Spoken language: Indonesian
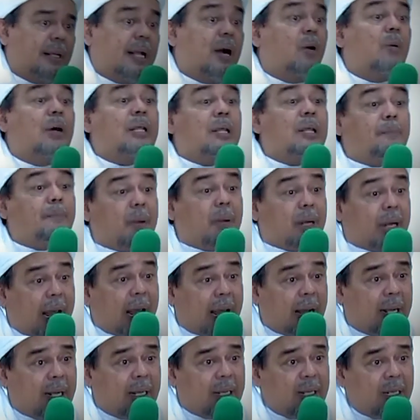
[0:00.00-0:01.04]
nggak wajib
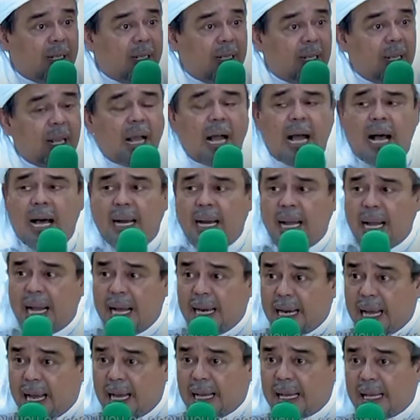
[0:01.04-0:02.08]
perang,
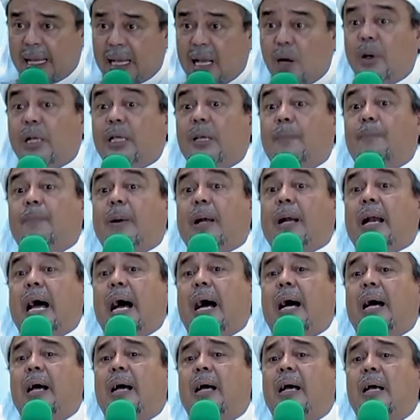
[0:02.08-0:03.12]
anak-anak nggak wajib
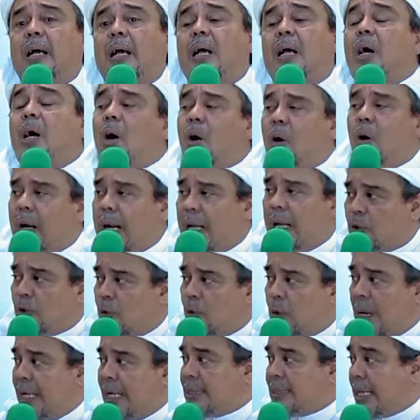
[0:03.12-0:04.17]
perang, orang
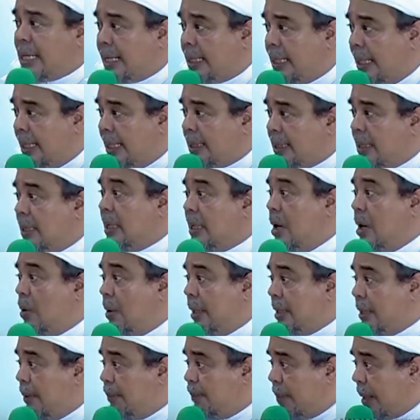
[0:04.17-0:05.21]
tua sakit nggak
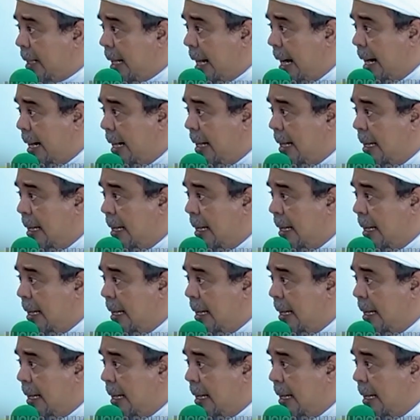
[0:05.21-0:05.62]
wajib perang,